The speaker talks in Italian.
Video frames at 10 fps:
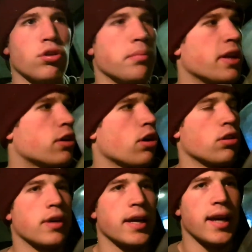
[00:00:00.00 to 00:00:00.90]
Io mi
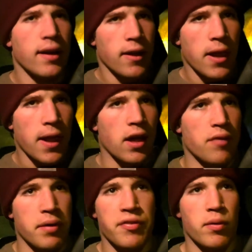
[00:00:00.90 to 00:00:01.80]
ricordo che,
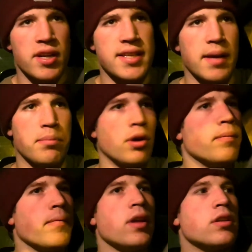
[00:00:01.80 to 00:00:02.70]
eh, per fare un esempio,
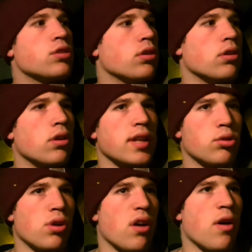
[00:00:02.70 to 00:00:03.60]
sono
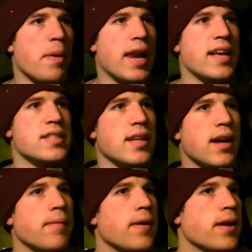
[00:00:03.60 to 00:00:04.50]
andato in una nuova
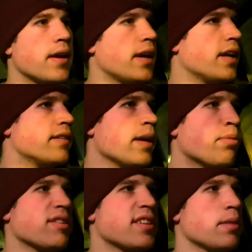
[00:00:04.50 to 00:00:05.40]
palestra e in
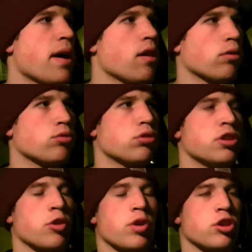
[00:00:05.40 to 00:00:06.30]
tempo una settimana ho conosciuto
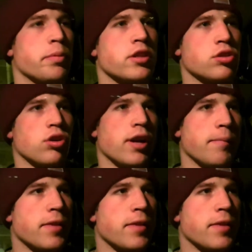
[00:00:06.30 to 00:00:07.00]
3 o 4 persone.